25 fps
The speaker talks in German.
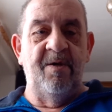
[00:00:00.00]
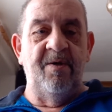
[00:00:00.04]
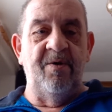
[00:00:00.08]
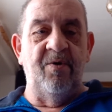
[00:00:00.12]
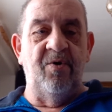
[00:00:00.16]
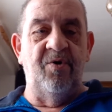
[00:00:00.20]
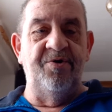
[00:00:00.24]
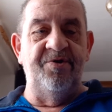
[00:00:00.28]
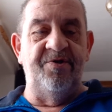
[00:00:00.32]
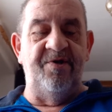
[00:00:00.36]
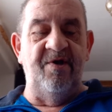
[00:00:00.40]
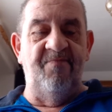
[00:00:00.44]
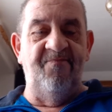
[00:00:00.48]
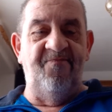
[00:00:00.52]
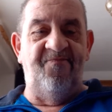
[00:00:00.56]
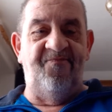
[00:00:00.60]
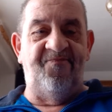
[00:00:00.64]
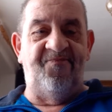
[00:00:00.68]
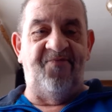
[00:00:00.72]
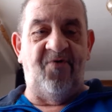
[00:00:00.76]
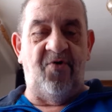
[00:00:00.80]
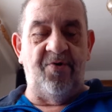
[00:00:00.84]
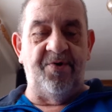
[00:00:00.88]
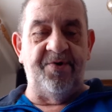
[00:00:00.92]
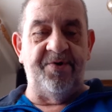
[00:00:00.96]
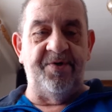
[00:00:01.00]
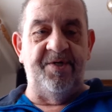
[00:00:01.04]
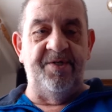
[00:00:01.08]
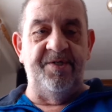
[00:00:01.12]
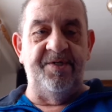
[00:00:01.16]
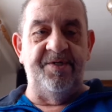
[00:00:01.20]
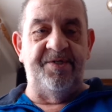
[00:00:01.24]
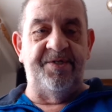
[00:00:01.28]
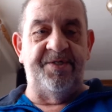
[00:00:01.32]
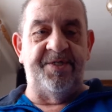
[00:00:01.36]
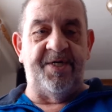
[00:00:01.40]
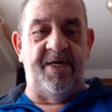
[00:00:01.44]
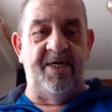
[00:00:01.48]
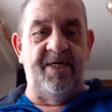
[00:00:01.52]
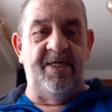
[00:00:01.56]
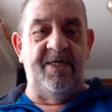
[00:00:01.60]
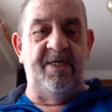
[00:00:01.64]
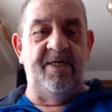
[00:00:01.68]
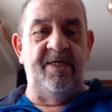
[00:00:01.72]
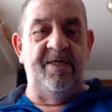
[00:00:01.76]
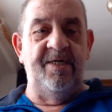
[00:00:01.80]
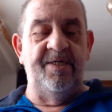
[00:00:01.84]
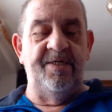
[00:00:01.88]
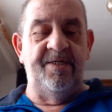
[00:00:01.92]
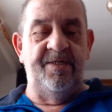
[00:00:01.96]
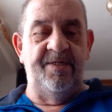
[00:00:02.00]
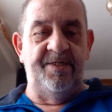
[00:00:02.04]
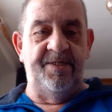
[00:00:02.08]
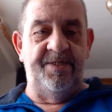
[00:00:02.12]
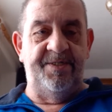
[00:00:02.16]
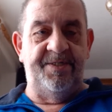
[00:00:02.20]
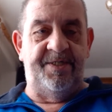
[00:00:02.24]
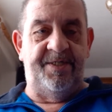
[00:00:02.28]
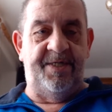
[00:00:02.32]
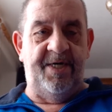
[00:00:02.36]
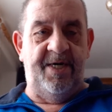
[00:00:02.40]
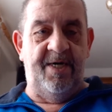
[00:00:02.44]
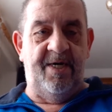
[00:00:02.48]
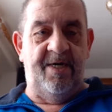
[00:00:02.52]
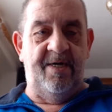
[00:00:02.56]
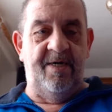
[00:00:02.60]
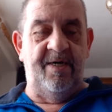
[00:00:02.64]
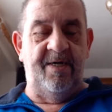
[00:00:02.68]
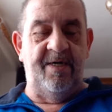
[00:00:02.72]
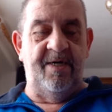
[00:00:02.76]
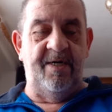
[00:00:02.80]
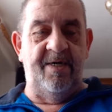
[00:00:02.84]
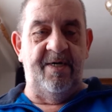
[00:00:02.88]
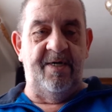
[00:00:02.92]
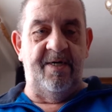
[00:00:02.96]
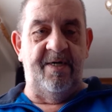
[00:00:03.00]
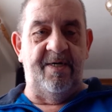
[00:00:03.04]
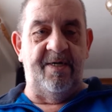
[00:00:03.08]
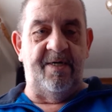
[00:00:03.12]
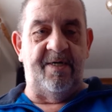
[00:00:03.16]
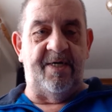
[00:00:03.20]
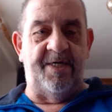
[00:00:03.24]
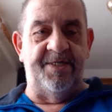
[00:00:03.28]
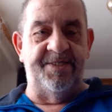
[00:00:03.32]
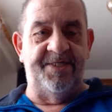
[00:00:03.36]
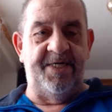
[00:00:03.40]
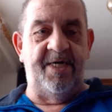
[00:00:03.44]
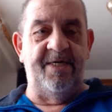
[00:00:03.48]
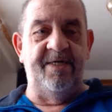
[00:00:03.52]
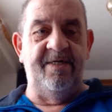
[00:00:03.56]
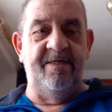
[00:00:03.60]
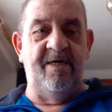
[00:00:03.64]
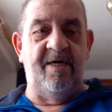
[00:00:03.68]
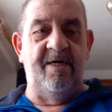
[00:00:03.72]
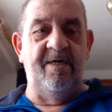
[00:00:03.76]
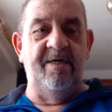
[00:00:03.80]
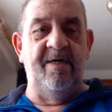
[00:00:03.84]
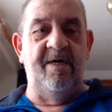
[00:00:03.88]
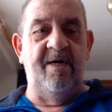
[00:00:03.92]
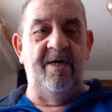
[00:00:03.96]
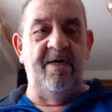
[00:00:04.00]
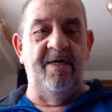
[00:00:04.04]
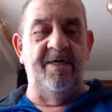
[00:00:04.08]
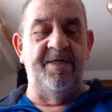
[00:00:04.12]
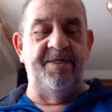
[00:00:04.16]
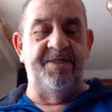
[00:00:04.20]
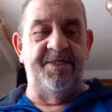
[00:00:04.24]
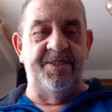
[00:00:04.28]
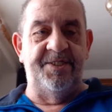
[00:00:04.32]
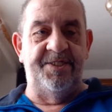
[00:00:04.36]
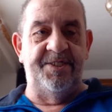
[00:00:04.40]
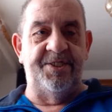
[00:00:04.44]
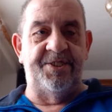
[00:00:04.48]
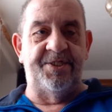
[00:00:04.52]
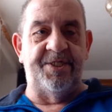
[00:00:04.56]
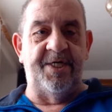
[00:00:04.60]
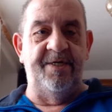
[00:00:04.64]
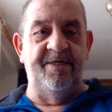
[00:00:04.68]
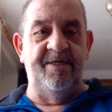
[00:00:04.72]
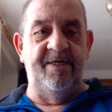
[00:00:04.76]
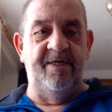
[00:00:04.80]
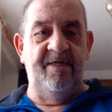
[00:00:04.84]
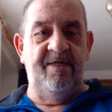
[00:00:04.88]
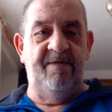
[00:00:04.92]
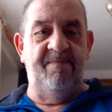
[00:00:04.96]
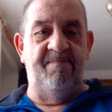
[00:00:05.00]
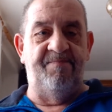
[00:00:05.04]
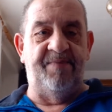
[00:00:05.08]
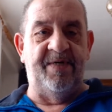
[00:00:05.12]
Und im vorderen Teil der Kasernenanlage, die sich da nennt